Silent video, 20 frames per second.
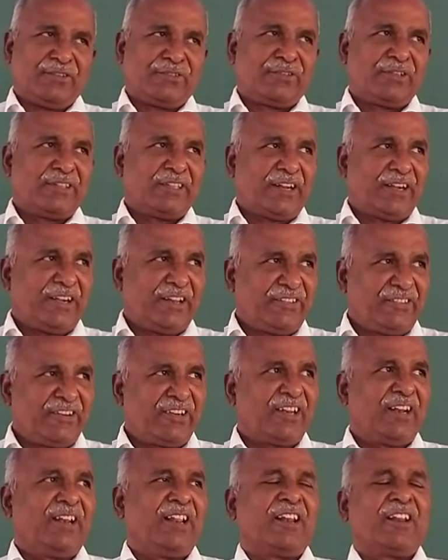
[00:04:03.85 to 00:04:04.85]
ஸோ இந்த
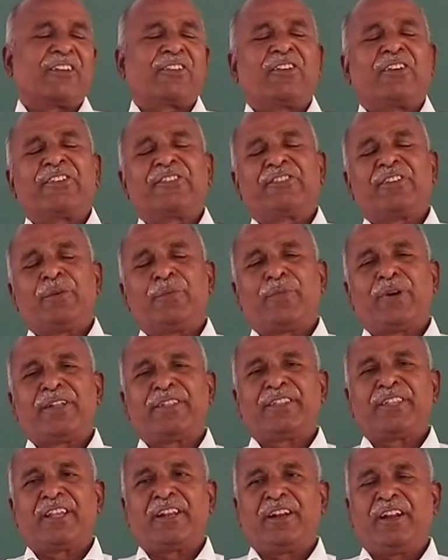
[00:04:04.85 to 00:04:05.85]
டிஜிட்டல் எலக்ட்ரானிக்ஸில்
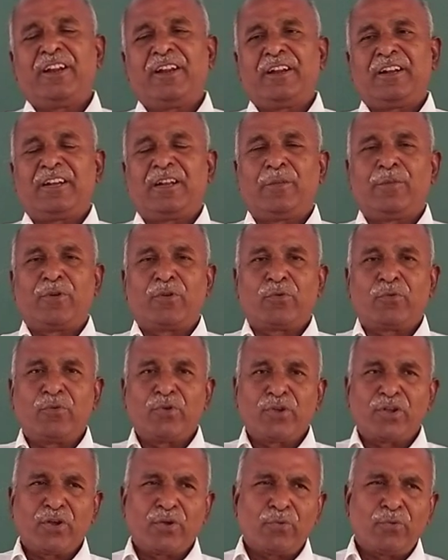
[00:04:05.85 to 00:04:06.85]
பார்த்தீங்கன்னா நம்ம
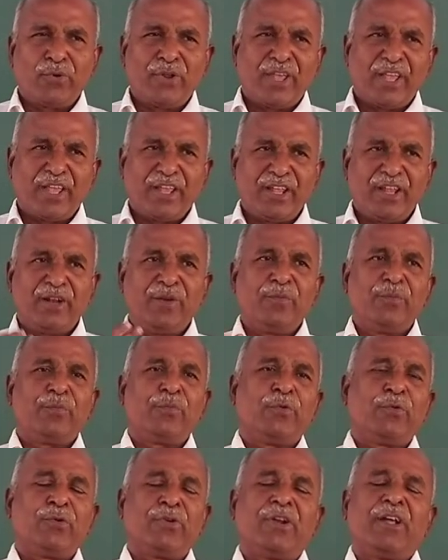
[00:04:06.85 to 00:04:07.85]
கொடுக்கக்கூடிய
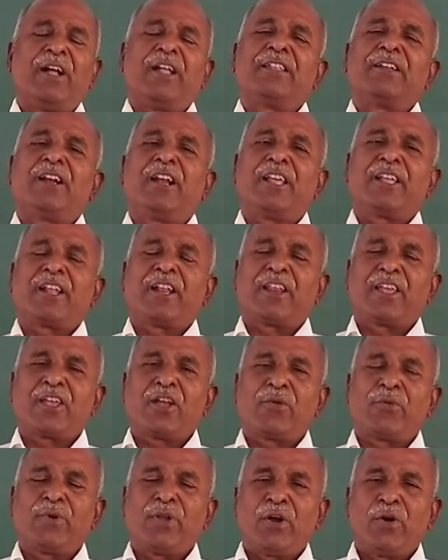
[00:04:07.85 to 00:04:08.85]
இன்புட் அதனால்
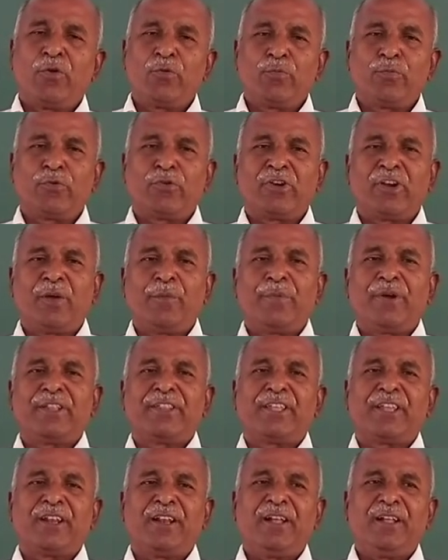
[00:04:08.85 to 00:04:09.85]
கிடைக்கக்கூடிய அவுட்புட்லாம்
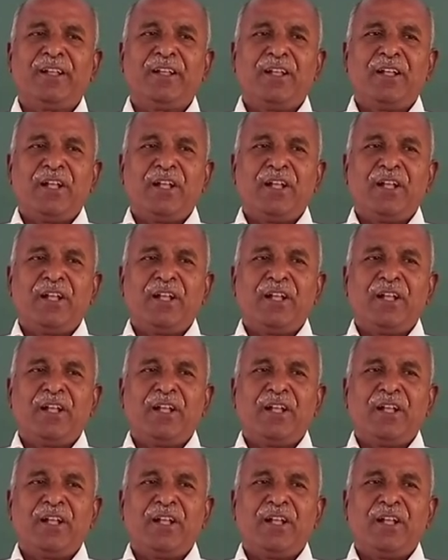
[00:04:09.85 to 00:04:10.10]
பார்த்தீங்கன்னா